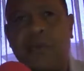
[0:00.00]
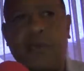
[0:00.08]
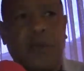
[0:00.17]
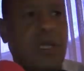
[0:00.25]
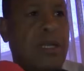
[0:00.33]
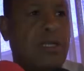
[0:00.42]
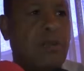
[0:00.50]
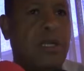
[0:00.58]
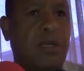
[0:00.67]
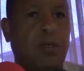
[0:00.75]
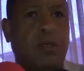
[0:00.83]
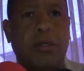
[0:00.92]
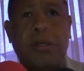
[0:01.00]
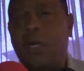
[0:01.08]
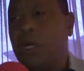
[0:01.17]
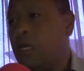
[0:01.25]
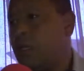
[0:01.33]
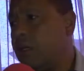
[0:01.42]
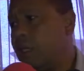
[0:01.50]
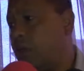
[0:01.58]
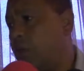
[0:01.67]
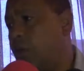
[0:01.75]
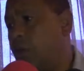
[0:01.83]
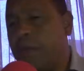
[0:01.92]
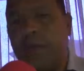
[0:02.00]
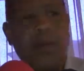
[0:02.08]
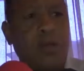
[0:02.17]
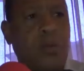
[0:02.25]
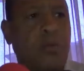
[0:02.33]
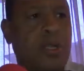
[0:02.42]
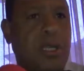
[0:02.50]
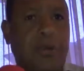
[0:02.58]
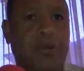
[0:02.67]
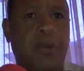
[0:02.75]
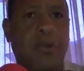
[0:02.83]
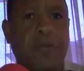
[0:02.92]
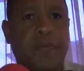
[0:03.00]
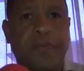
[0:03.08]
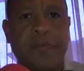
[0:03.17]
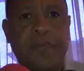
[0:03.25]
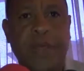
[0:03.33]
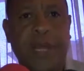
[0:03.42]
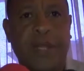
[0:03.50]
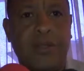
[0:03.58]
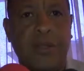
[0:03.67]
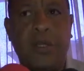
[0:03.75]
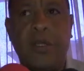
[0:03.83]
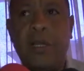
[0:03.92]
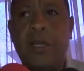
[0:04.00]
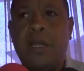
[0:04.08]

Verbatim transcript: el fortalecimiento de todos los medios de comunicación de la zona.